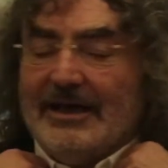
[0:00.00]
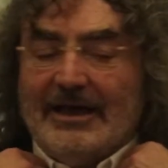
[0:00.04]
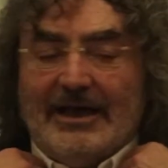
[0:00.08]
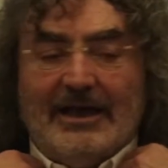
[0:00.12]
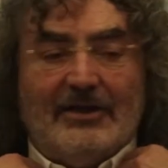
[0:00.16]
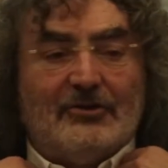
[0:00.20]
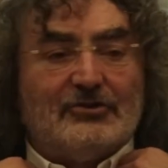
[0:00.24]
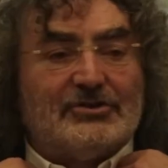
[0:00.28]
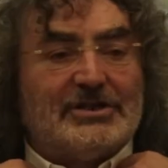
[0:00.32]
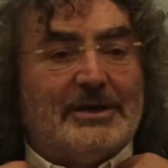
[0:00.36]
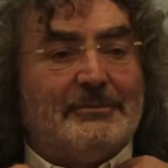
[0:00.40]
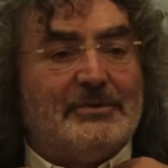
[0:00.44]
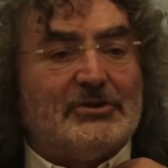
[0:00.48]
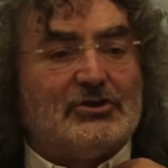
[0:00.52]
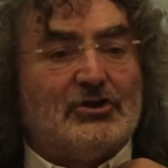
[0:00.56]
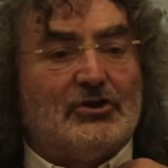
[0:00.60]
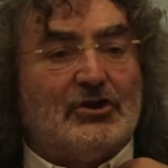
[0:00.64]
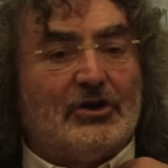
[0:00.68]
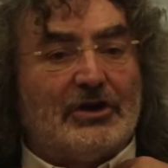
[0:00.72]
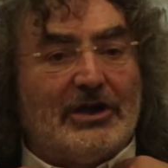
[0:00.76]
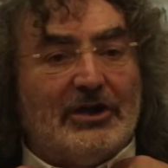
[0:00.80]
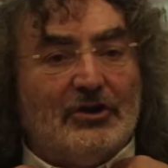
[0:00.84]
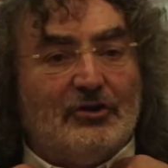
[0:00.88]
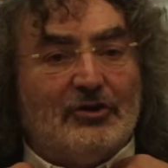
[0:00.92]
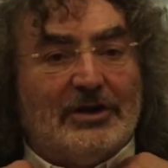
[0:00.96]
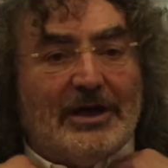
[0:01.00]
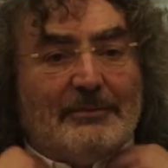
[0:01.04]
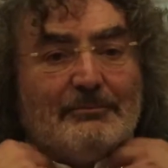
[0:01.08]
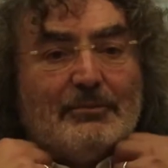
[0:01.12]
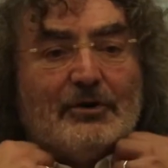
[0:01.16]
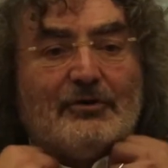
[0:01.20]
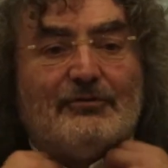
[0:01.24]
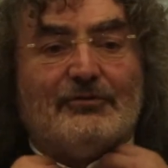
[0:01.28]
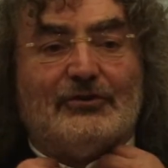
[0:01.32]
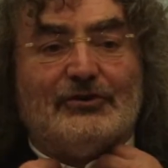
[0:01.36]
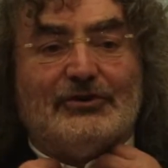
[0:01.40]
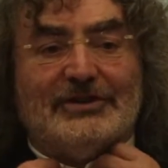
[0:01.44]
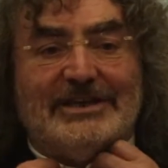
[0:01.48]
e non c'è bisogno che io le
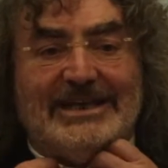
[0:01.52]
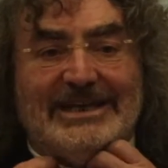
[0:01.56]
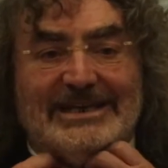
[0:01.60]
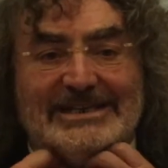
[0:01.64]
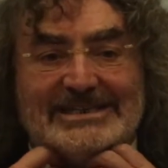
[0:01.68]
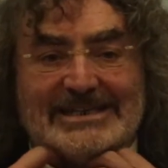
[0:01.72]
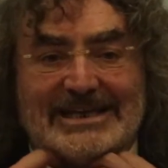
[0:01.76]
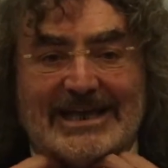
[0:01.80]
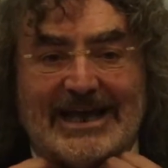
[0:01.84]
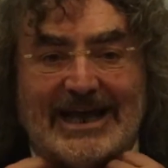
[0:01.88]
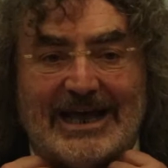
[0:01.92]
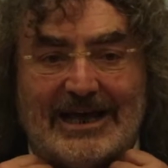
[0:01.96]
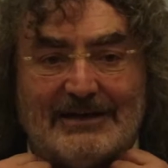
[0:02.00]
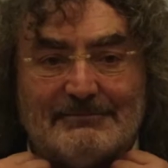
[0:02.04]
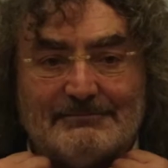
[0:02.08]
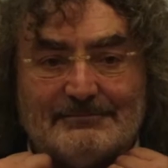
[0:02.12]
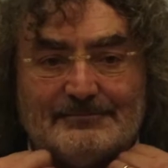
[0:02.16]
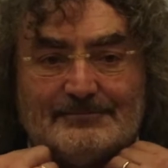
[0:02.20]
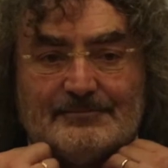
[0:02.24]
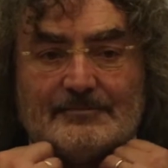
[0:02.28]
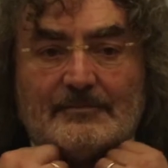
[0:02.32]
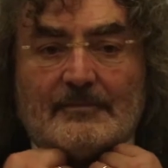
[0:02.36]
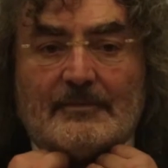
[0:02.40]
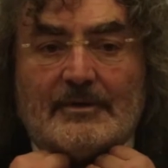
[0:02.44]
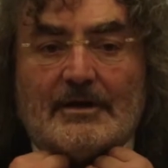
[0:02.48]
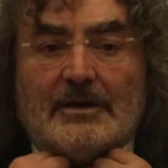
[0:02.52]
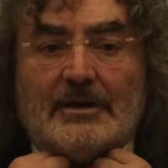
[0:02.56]
approfondisca.